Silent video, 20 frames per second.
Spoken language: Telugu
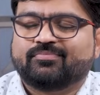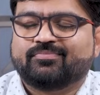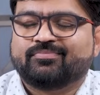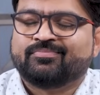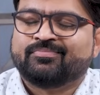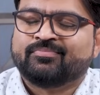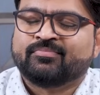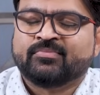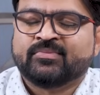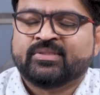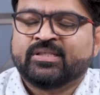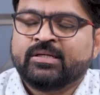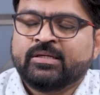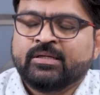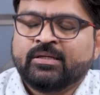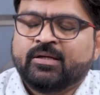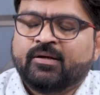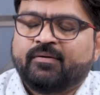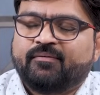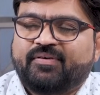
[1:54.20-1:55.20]
తొందరపడి
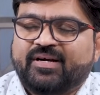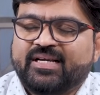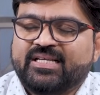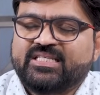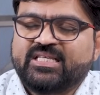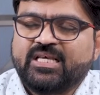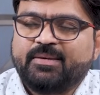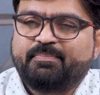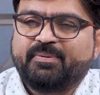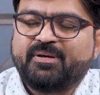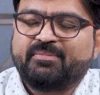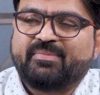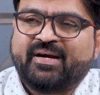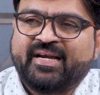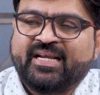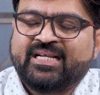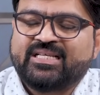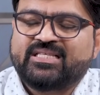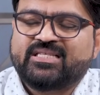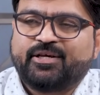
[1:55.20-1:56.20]
వైసీపీ
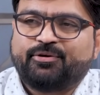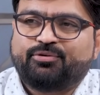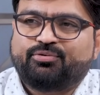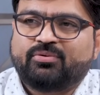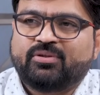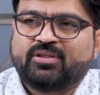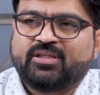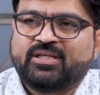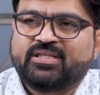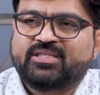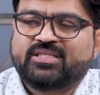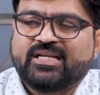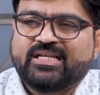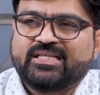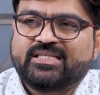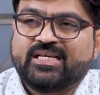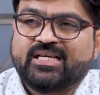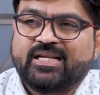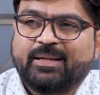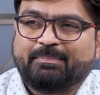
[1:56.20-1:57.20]
మైనస్ అవుతుంది
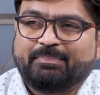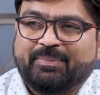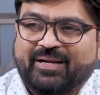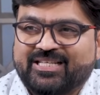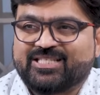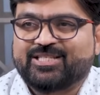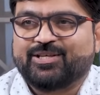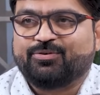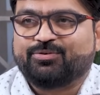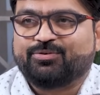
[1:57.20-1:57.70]
జనసేన ప్లస్